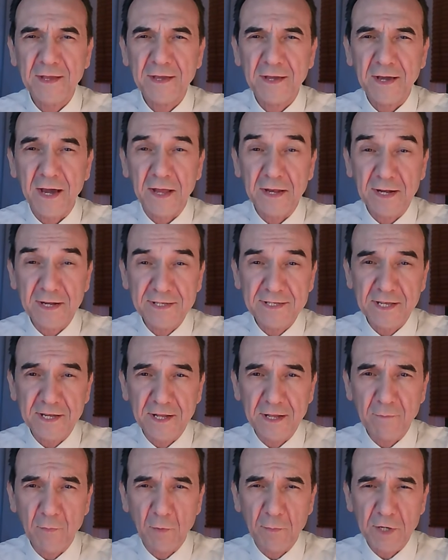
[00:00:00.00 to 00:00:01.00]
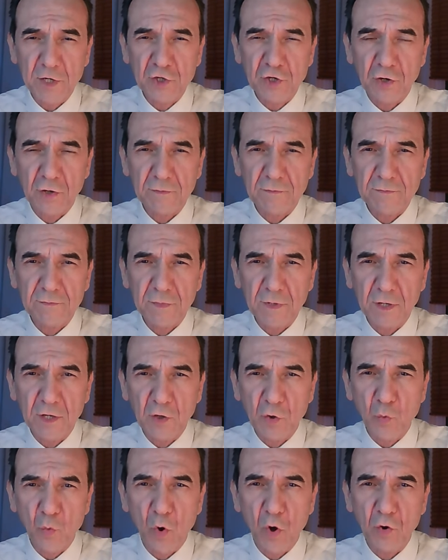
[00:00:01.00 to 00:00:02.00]
Analizzeremo perciò
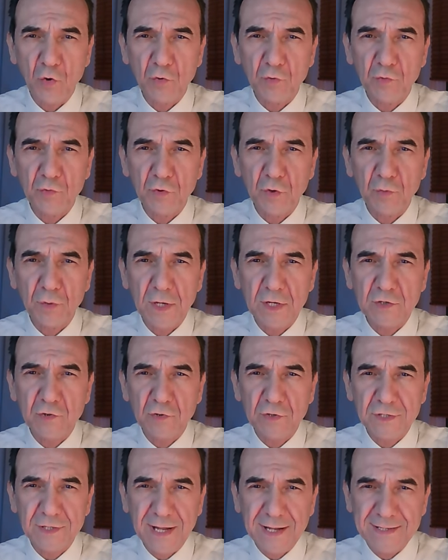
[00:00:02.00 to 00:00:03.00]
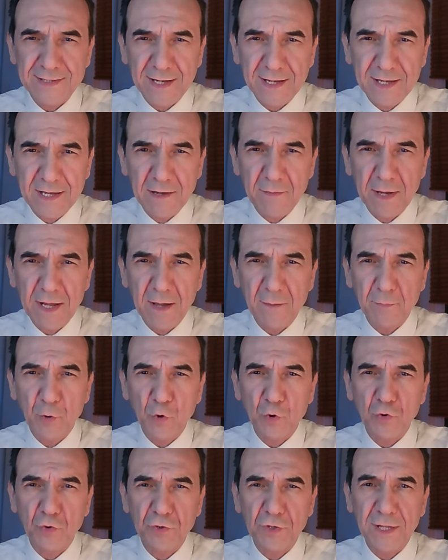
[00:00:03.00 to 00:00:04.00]
il ruolo di una sostanza chimica
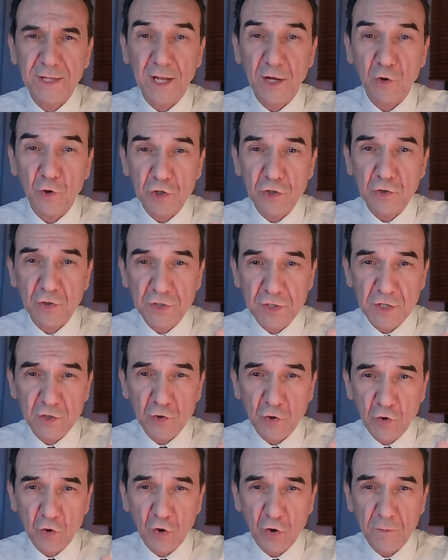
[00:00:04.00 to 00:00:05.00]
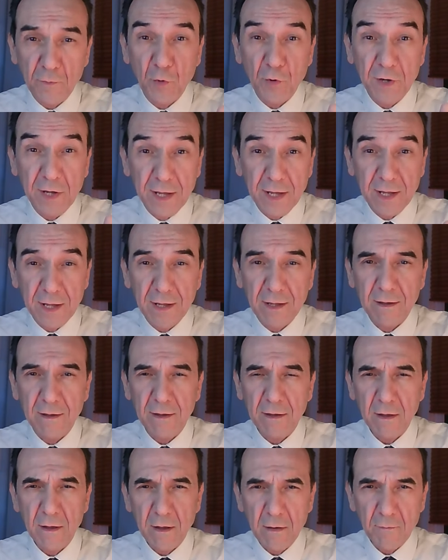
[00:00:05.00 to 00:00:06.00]
prodotta dal nostro stesso corpo che
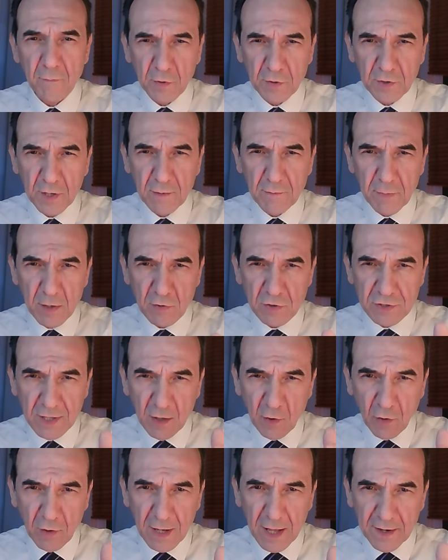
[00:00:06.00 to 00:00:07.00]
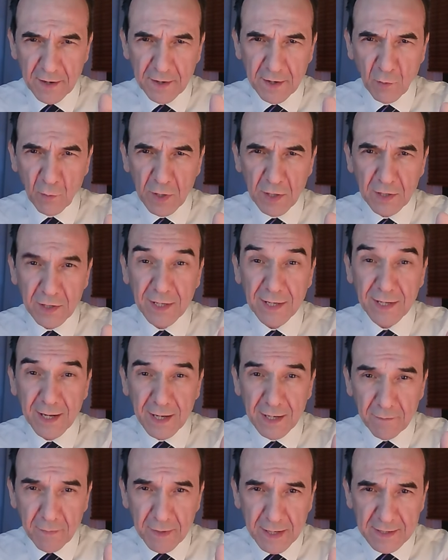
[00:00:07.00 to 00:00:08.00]
potrebbe ostacolarne quindi
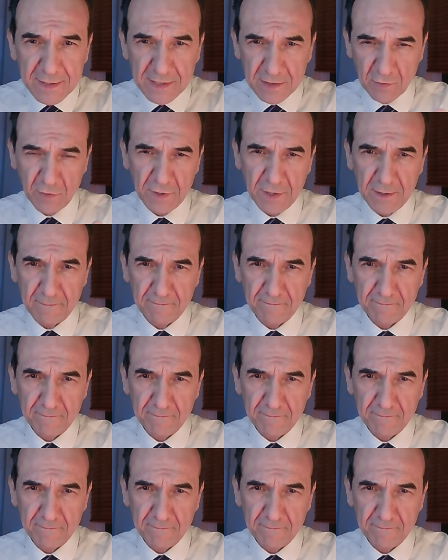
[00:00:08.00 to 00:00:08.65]
l'eliminazione.